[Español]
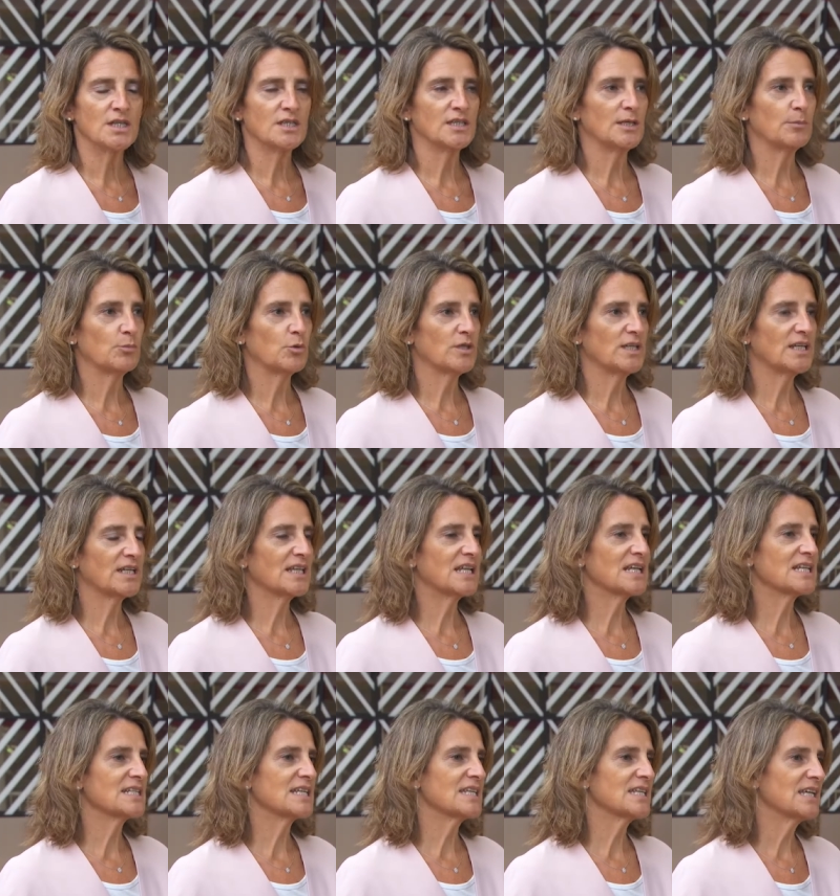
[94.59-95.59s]
de poder
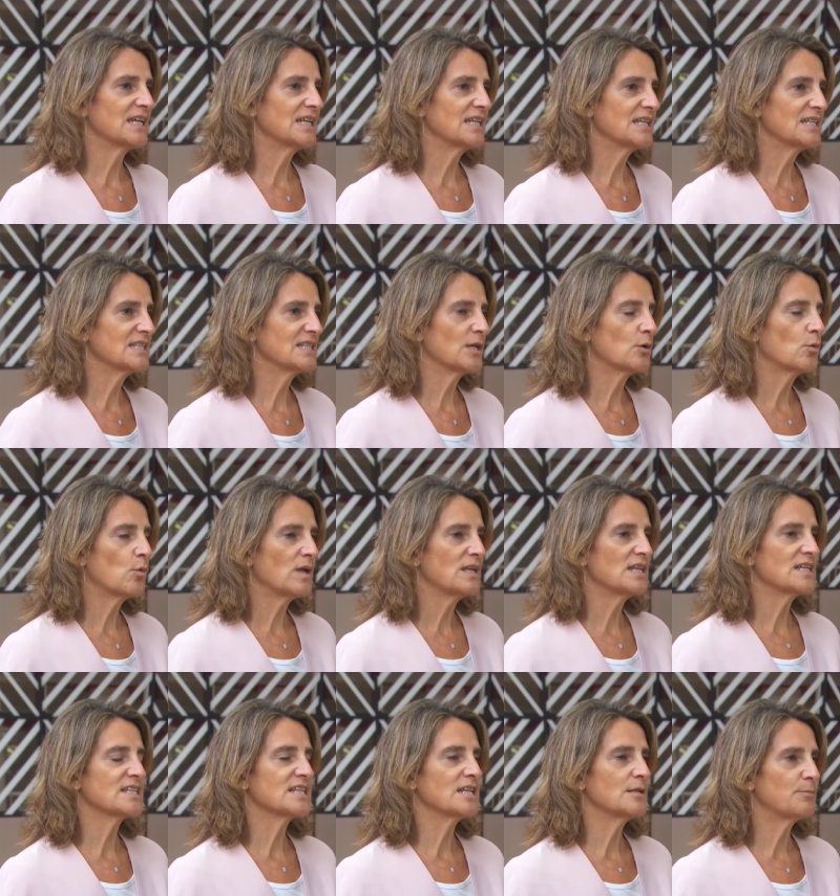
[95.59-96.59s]
dar señales de
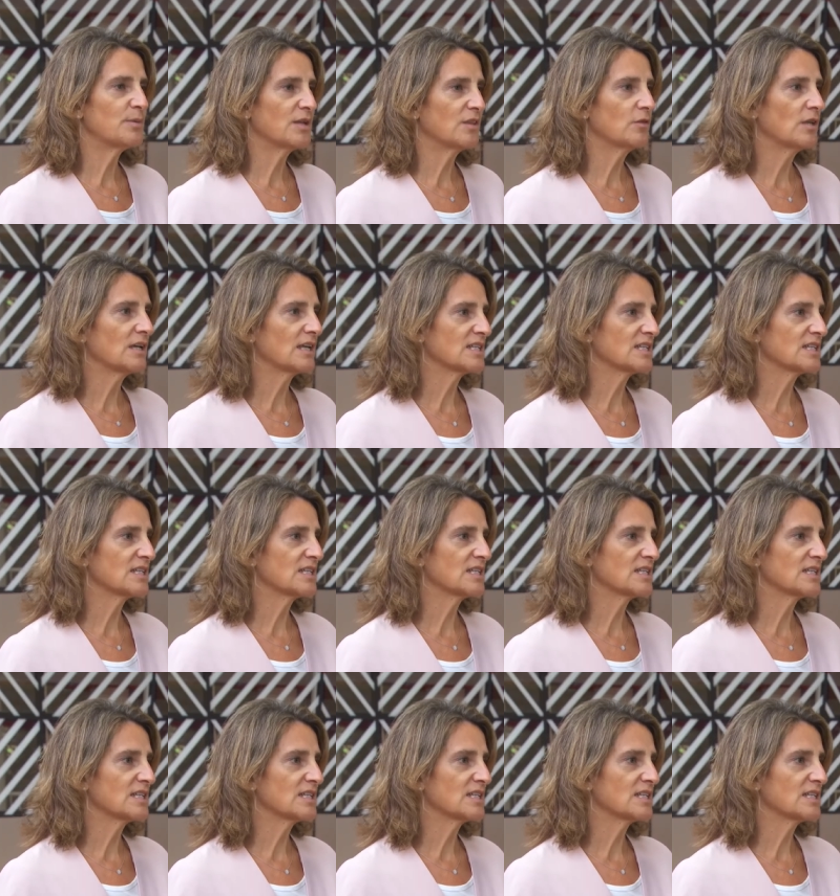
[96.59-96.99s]
cuál es el precio